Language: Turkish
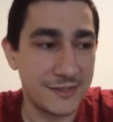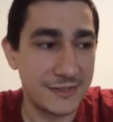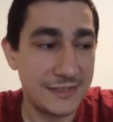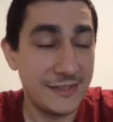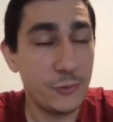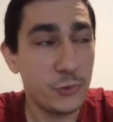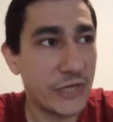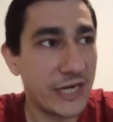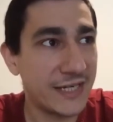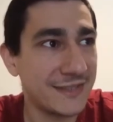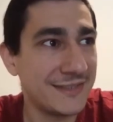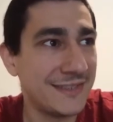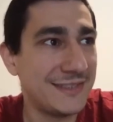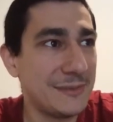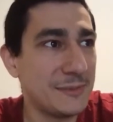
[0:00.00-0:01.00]
yine
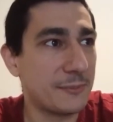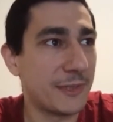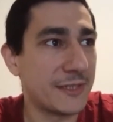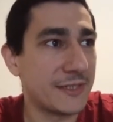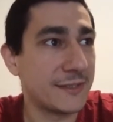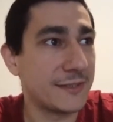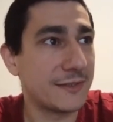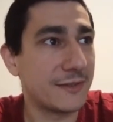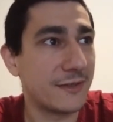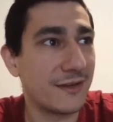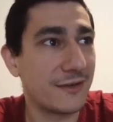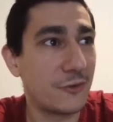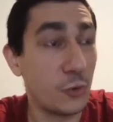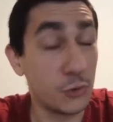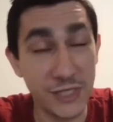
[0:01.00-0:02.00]
yukarıda dediğim gibi hani
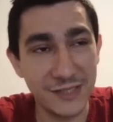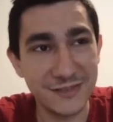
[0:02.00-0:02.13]
konu